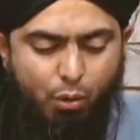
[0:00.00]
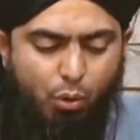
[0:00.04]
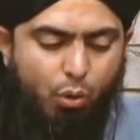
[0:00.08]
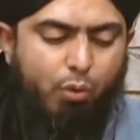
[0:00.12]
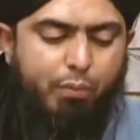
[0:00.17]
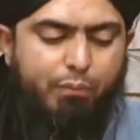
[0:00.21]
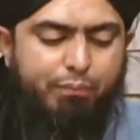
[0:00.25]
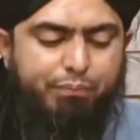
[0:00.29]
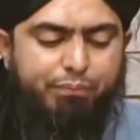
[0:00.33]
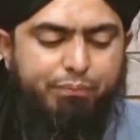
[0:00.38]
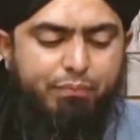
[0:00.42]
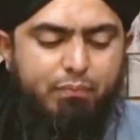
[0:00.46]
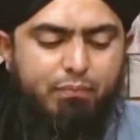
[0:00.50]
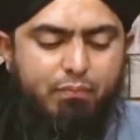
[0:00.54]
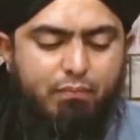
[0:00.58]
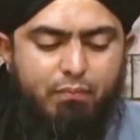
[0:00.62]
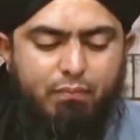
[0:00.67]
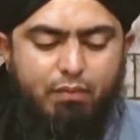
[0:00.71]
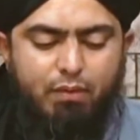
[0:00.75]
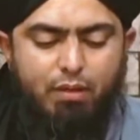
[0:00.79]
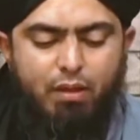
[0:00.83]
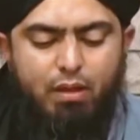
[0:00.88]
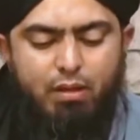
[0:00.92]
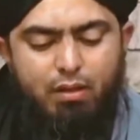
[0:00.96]
रहो
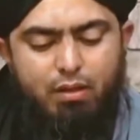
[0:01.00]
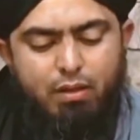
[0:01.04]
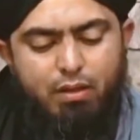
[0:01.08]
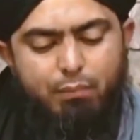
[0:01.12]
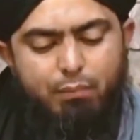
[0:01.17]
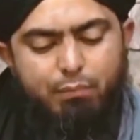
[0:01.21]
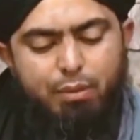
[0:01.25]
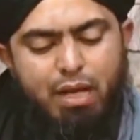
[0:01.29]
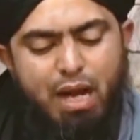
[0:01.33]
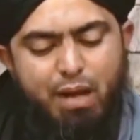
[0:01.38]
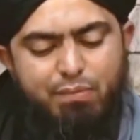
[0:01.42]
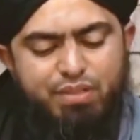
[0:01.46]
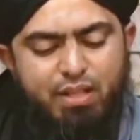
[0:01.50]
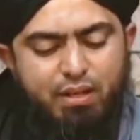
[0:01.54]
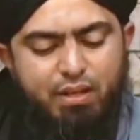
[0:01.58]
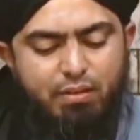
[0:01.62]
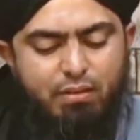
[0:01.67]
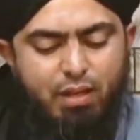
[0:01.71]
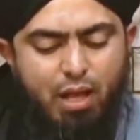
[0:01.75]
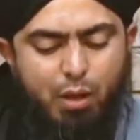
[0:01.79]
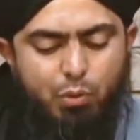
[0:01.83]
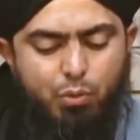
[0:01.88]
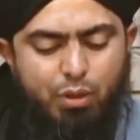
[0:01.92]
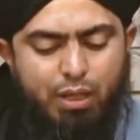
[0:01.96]
फिर आप
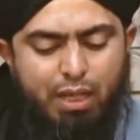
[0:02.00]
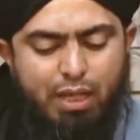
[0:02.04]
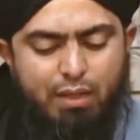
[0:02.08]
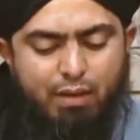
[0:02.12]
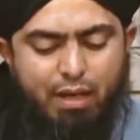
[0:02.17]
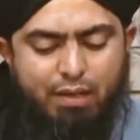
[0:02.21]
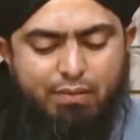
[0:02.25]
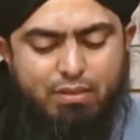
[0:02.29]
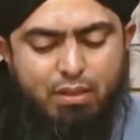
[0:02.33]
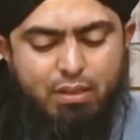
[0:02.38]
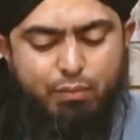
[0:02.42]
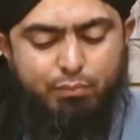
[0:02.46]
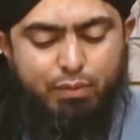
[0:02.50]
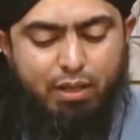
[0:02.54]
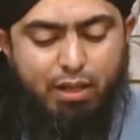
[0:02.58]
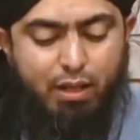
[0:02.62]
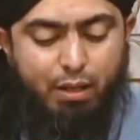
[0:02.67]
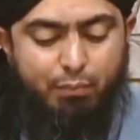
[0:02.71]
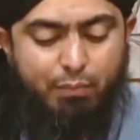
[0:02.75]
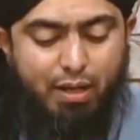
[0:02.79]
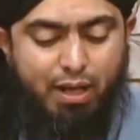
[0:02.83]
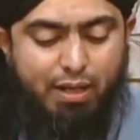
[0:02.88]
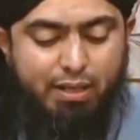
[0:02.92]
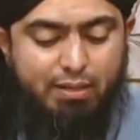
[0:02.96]
सल्लल्लाहु अलैहि वसल्लम ने
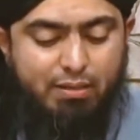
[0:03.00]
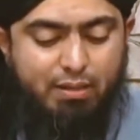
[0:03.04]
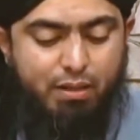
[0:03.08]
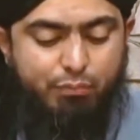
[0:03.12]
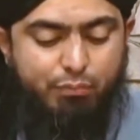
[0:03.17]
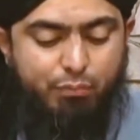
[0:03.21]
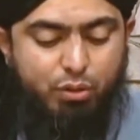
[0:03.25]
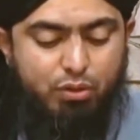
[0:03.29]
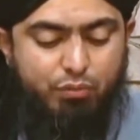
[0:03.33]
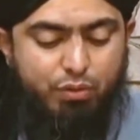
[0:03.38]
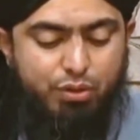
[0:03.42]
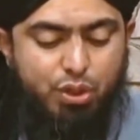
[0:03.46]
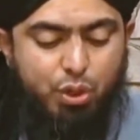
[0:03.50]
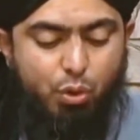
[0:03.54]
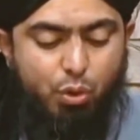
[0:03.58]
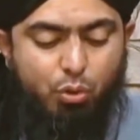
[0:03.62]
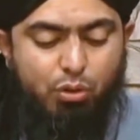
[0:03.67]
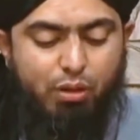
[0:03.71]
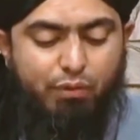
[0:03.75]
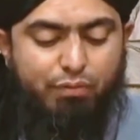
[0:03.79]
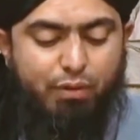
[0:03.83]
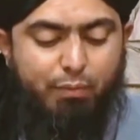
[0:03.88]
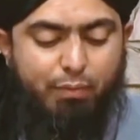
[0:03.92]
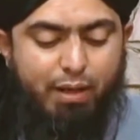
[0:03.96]
हमारी तरफ मतवजह
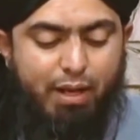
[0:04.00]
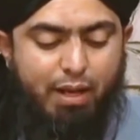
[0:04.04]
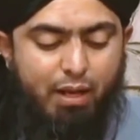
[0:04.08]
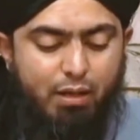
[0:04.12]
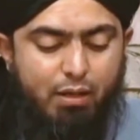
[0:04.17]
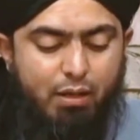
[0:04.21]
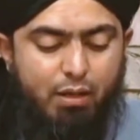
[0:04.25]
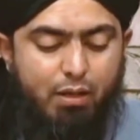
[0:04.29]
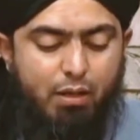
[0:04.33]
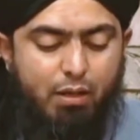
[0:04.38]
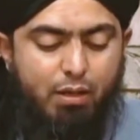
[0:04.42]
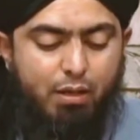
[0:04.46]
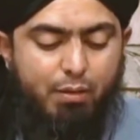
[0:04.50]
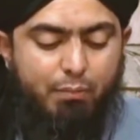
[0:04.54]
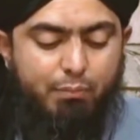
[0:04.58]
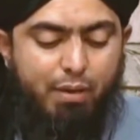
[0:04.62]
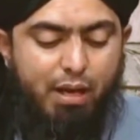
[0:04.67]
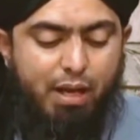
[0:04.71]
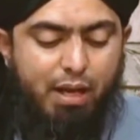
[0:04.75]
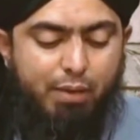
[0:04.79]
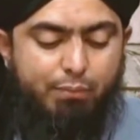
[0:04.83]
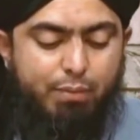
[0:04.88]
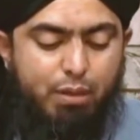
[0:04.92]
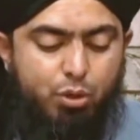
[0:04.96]
होकर फरमाया
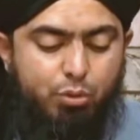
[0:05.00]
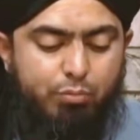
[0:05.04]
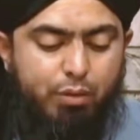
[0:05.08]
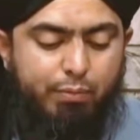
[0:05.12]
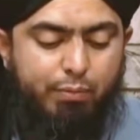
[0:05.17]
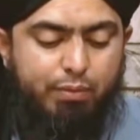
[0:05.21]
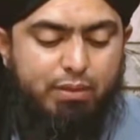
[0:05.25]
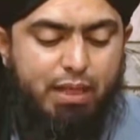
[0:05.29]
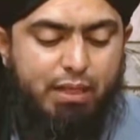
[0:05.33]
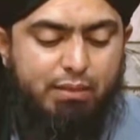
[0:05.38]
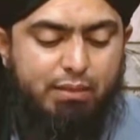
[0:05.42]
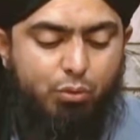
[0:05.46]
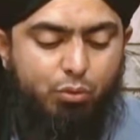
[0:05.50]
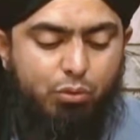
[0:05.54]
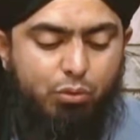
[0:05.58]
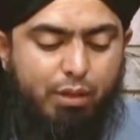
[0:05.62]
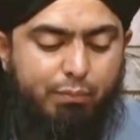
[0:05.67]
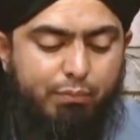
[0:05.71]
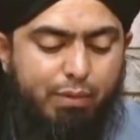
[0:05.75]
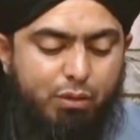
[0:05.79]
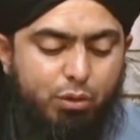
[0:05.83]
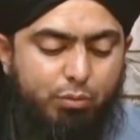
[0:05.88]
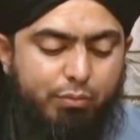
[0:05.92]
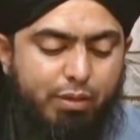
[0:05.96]
मैं अभी तुम्हें बताता हूँ कि
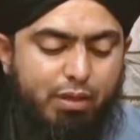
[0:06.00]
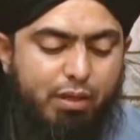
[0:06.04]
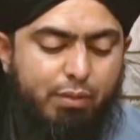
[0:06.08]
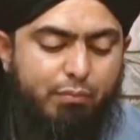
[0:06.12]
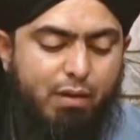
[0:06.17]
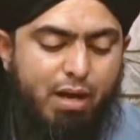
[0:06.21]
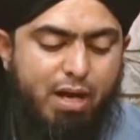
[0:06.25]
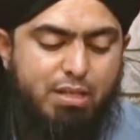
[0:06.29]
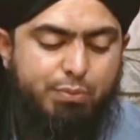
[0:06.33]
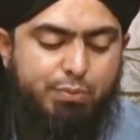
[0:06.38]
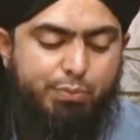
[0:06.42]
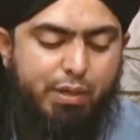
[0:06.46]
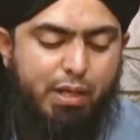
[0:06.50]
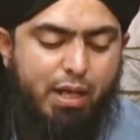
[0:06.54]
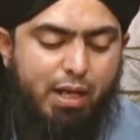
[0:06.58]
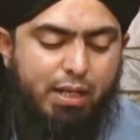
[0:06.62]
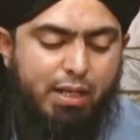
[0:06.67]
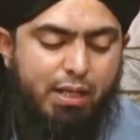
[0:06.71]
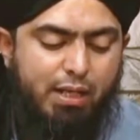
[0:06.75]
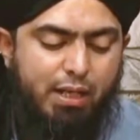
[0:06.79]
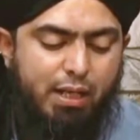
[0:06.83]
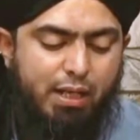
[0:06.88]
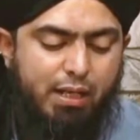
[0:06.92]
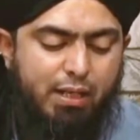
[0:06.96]
मैं तुम्हें नमाज
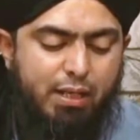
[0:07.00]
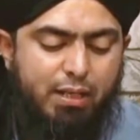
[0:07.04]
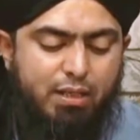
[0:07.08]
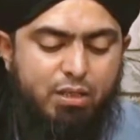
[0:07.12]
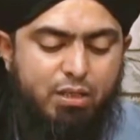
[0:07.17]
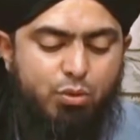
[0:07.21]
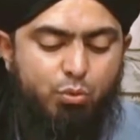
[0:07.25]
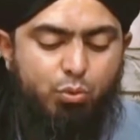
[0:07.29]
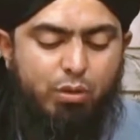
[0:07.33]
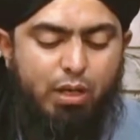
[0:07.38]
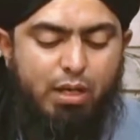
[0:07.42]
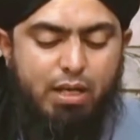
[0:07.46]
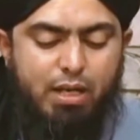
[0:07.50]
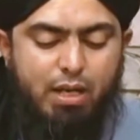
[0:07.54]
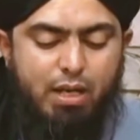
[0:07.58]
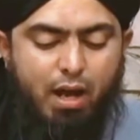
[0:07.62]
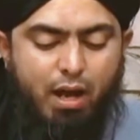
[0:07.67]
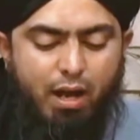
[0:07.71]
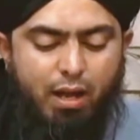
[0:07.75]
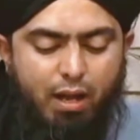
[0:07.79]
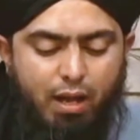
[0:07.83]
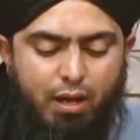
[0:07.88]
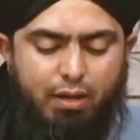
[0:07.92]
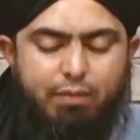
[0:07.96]
पढ़ाने के लिए क्यों नहीं
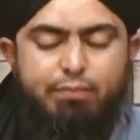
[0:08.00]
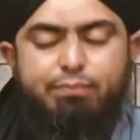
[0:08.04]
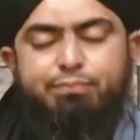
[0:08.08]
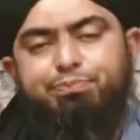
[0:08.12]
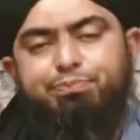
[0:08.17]
आया